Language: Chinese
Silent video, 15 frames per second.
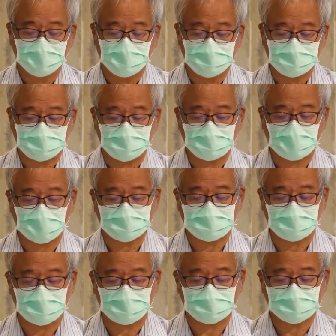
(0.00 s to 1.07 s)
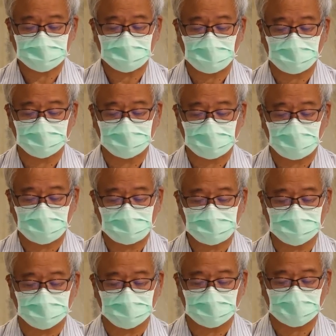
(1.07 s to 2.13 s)
以及那些受天
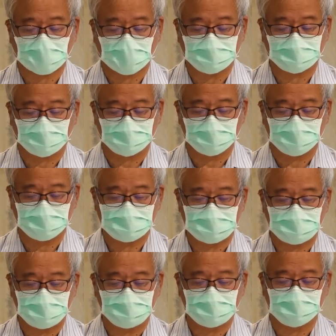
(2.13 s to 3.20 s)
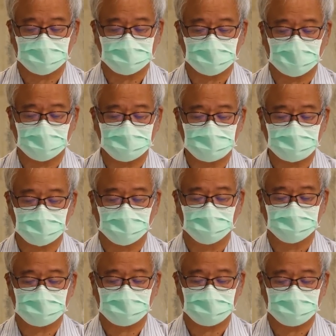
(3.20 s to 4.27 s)
主感动了心的人，
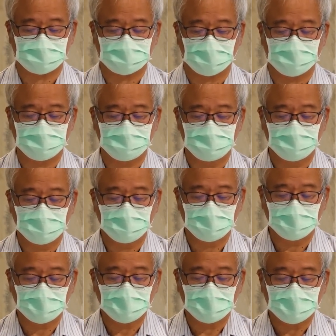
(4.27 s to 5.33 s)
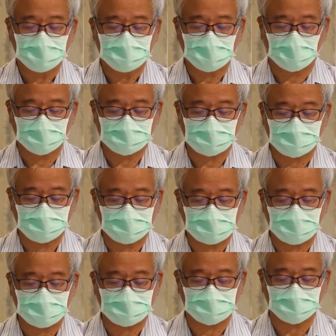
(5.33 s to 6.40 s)
就起身要去
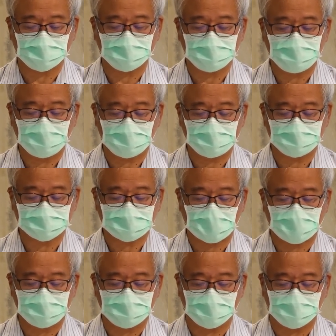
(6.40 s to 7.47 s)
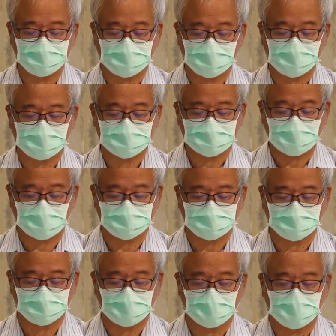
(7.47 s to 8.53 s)
建筑耶路撒冷的上
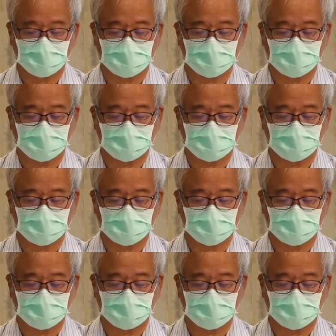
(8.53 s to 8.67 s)
主的